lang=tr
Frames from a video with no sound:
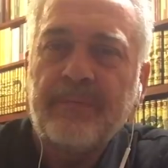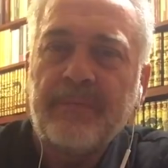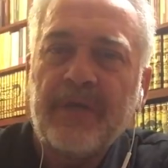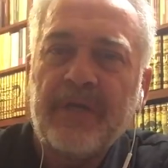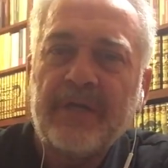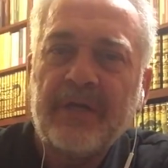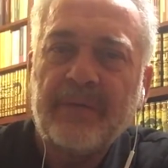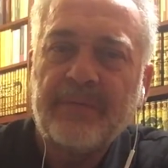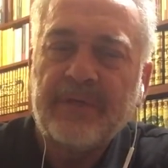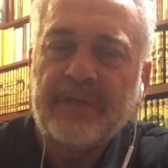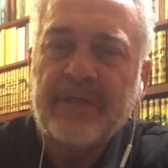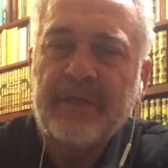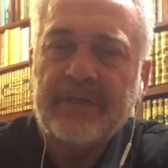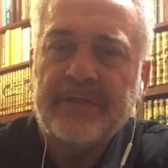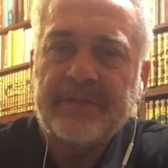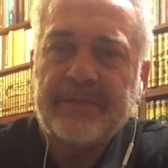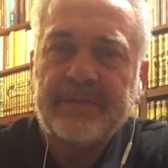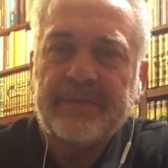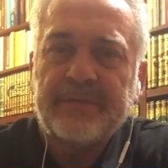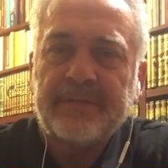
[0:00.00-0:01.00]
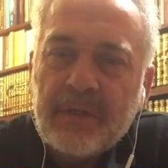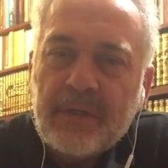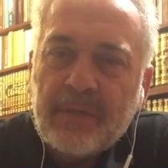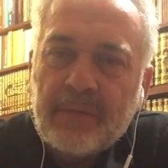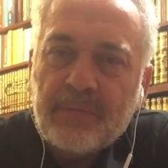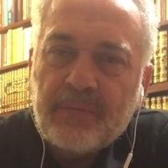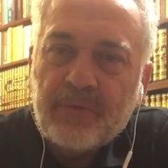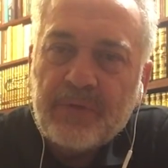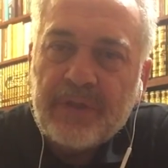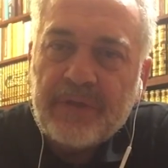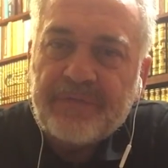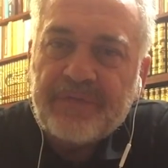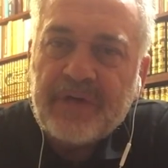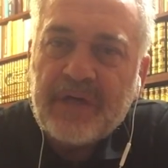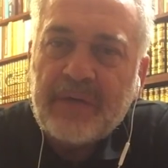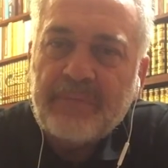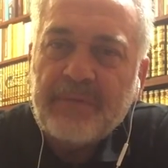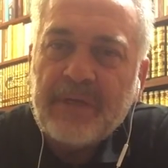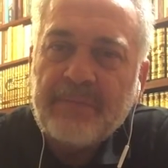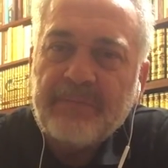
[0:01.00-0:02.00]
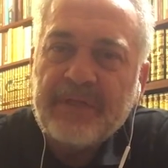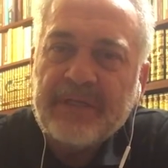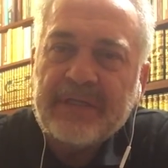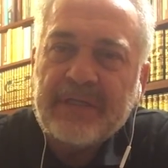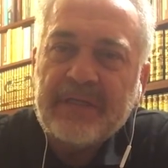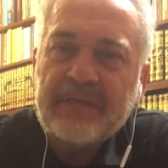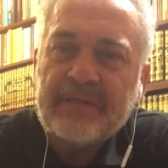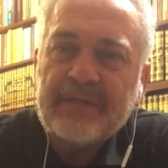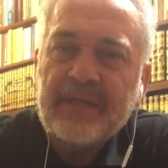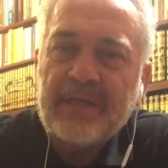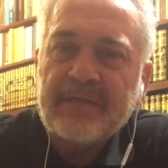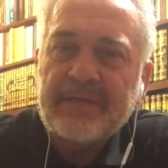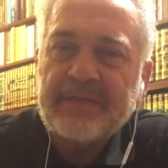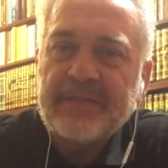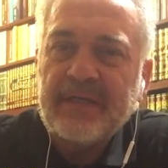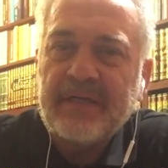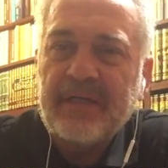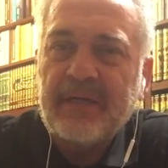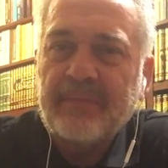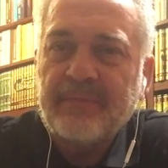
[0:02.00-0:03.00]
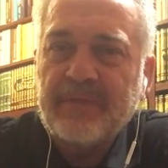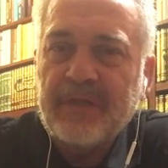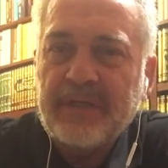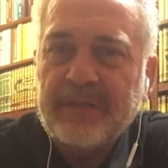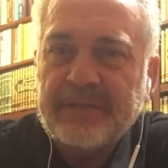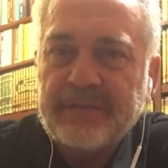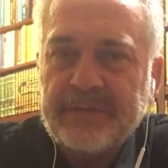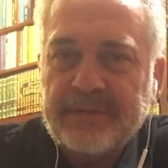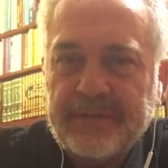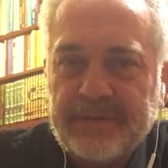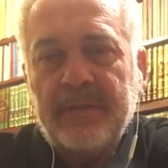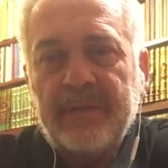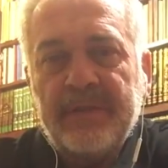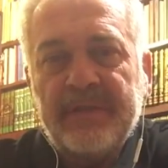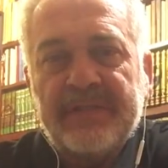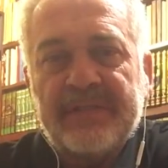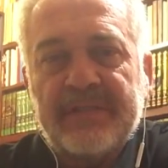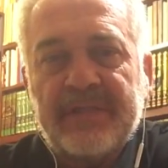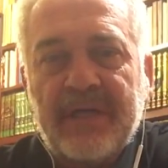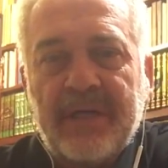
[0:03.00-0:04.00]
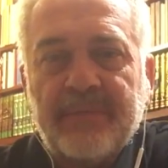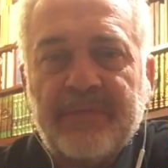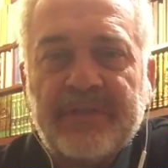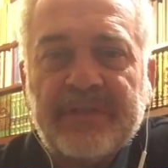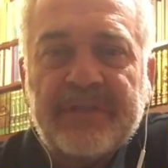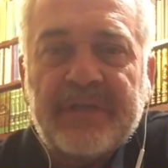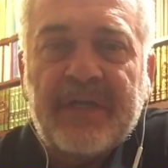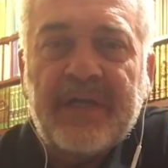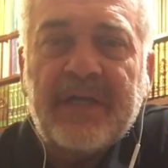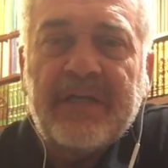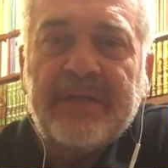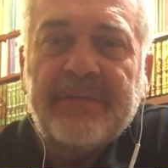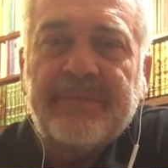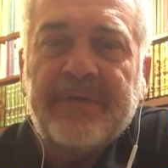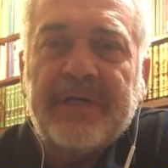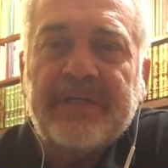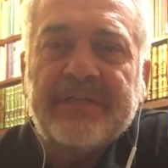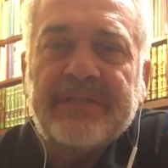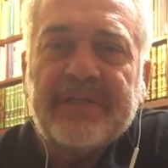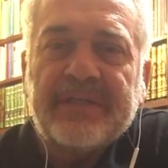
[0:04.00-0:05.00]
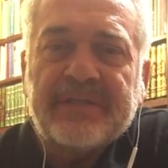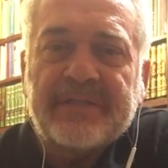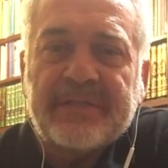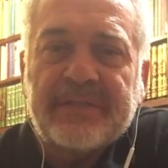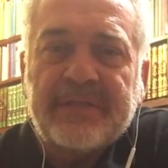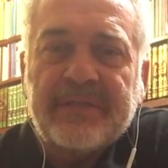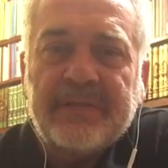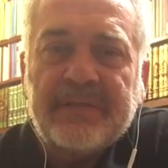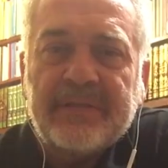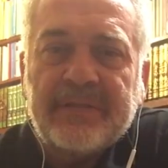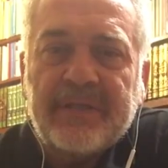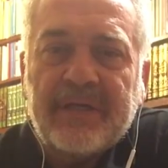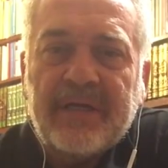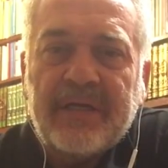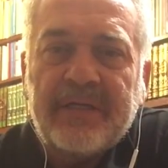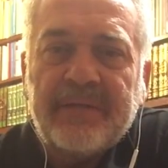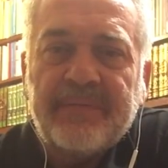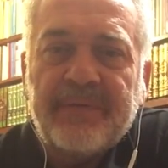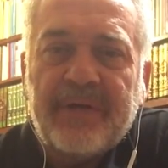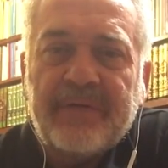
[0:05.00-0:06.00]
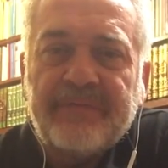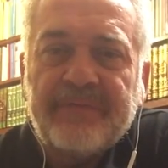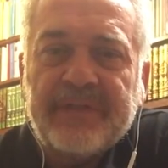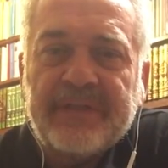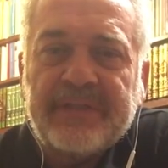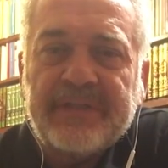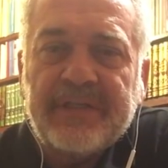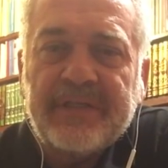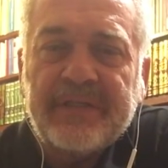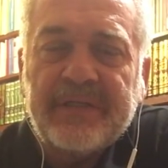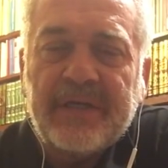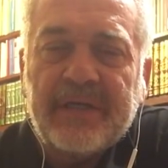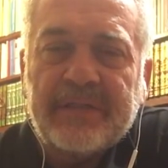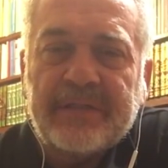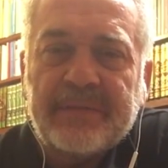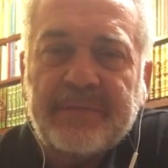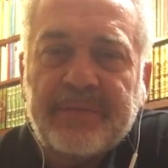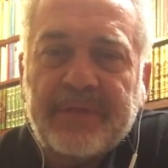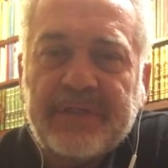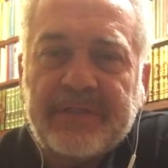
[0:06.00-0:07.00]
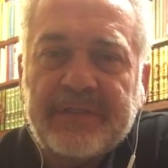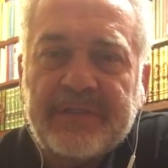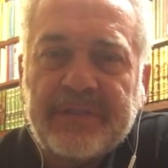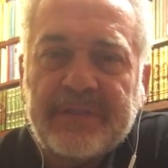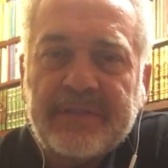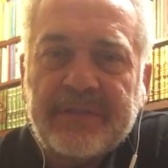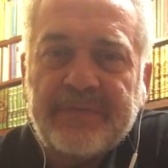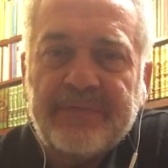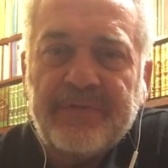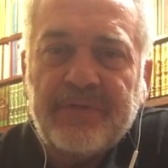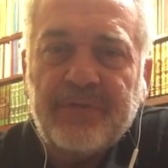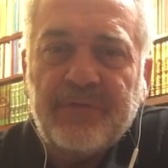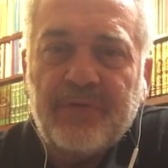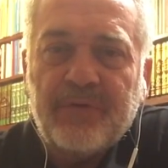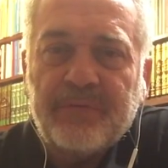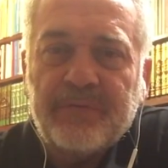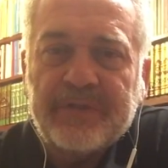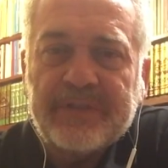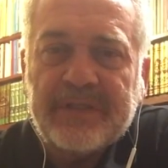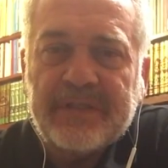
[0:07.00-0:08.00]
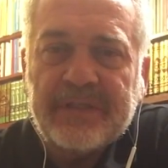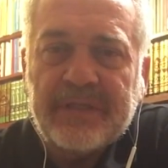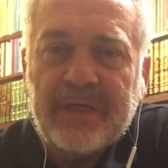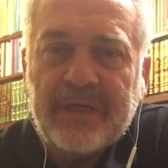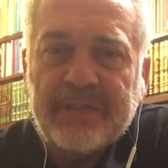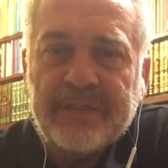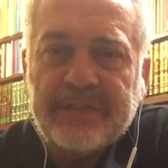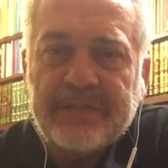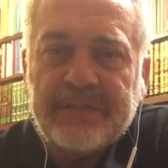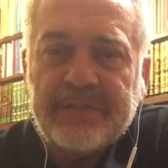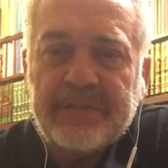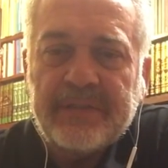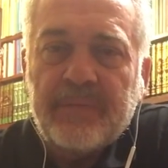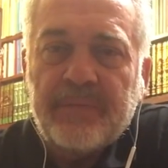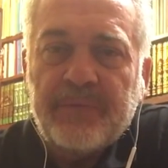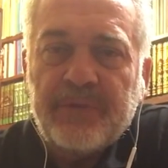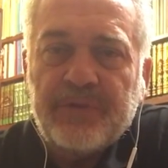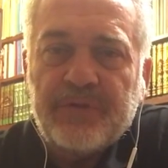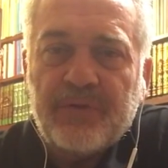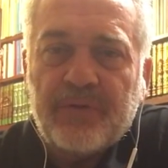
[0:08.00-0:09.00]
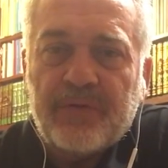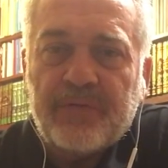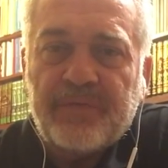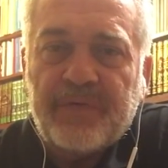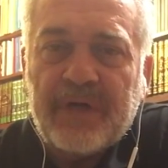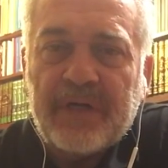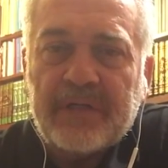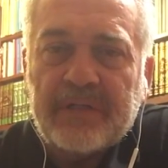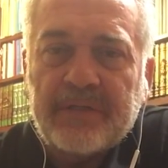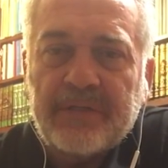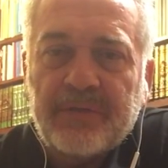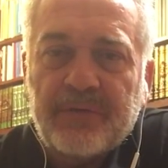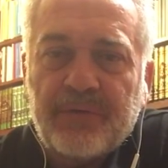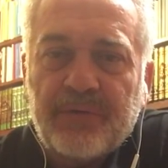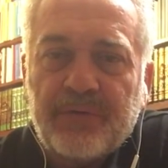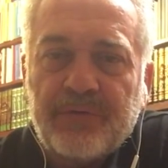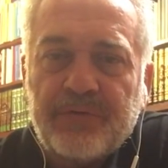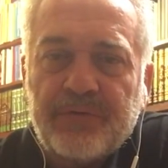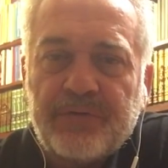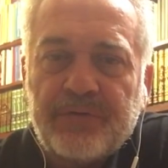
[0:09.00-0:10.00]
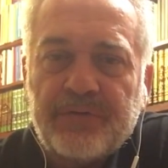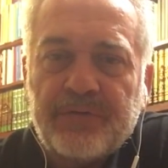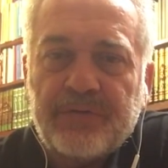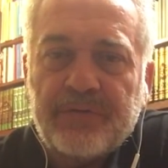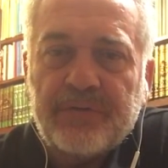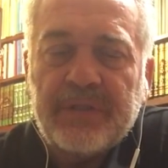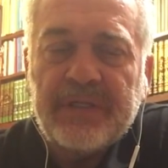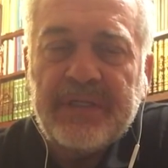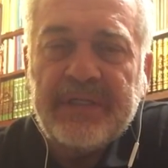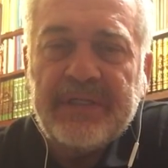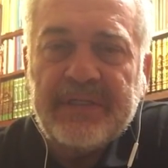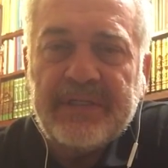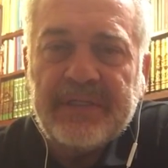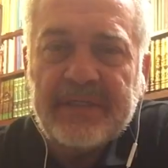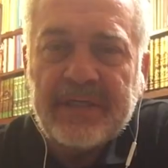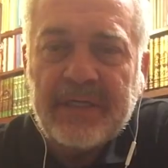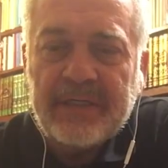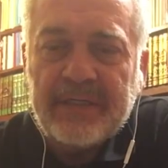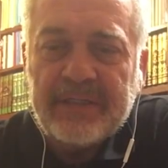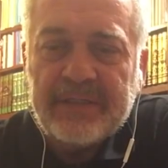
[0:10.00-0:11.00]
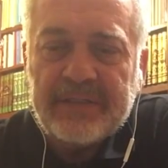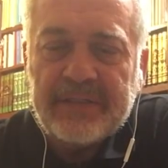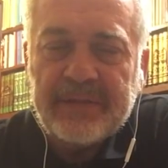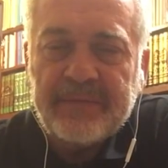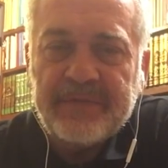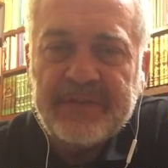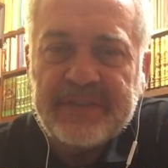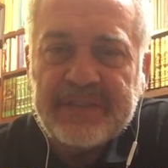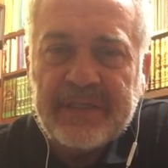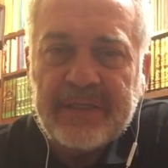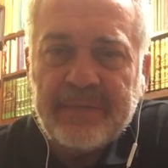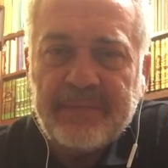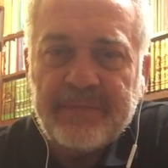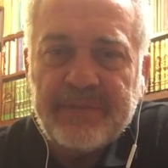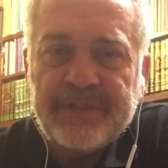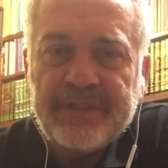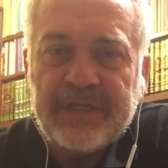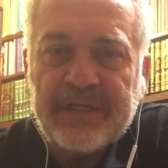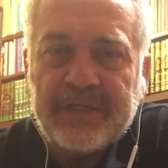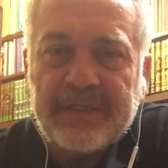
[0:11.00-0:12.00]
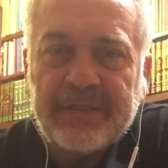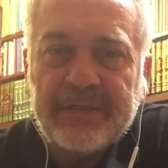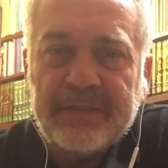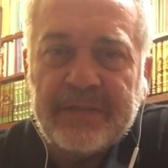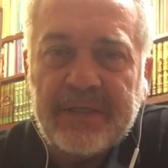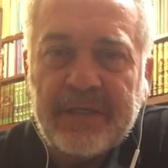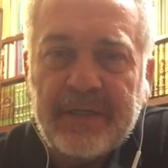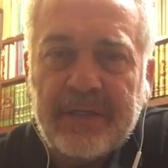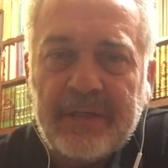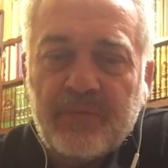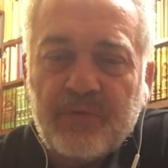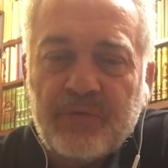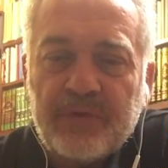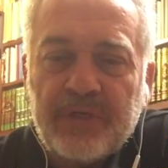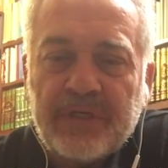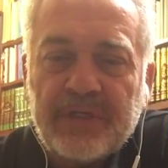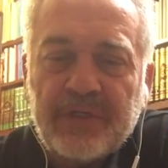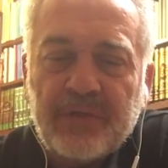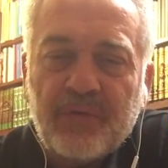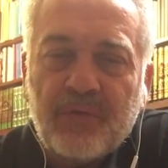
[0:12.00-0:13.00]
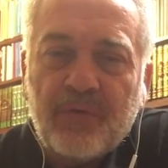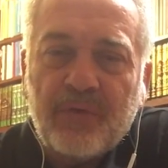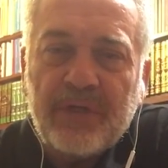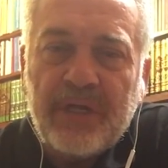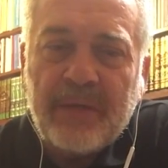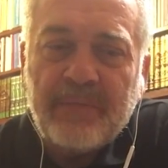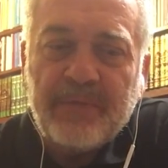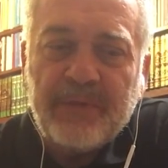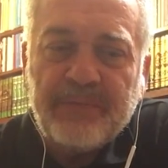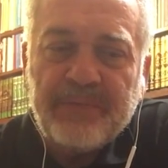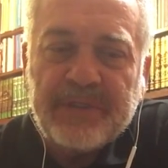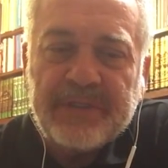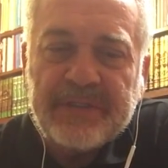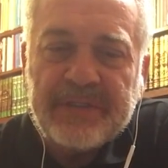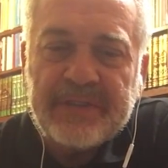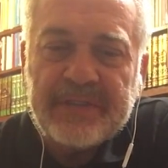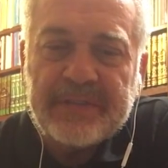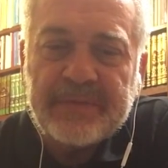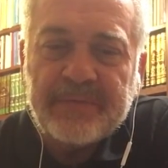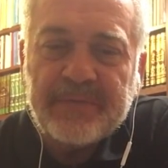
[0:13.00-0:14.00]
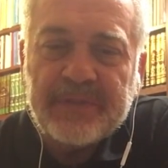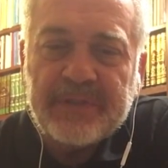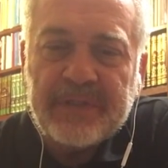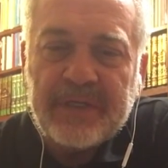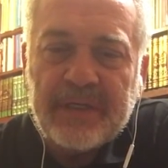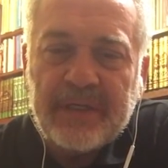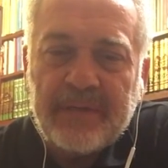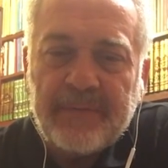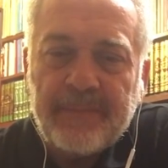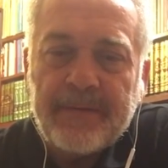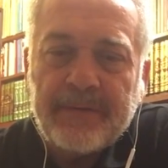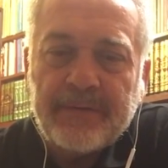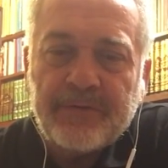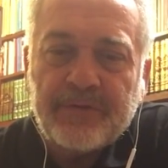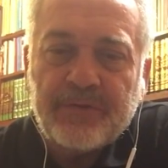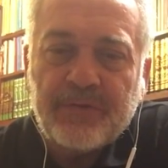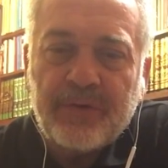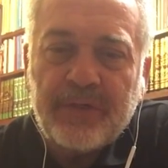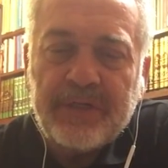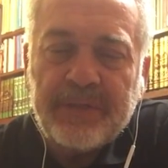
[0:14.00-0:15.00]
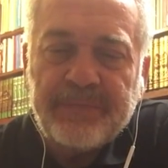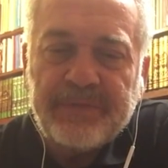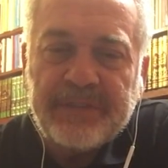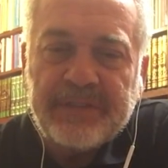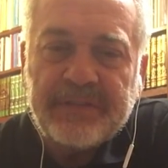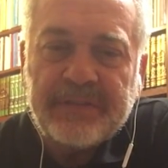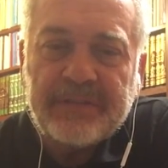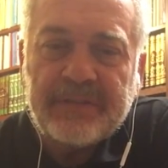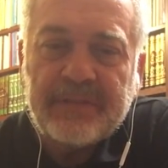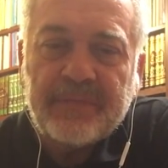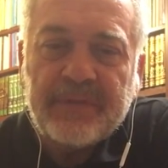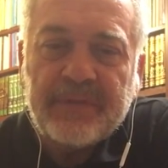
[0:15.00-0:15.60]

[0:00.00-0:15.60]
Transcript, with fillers: Merhabalar. Bu defa memleketten selamlar. İslam'ın Talibancası, Taliban ve Şeriat başlıklı videomuza dair birçok farklı görüş intikal etti bize bir şekilde. Bunların önemli bir kısmında şöyle bir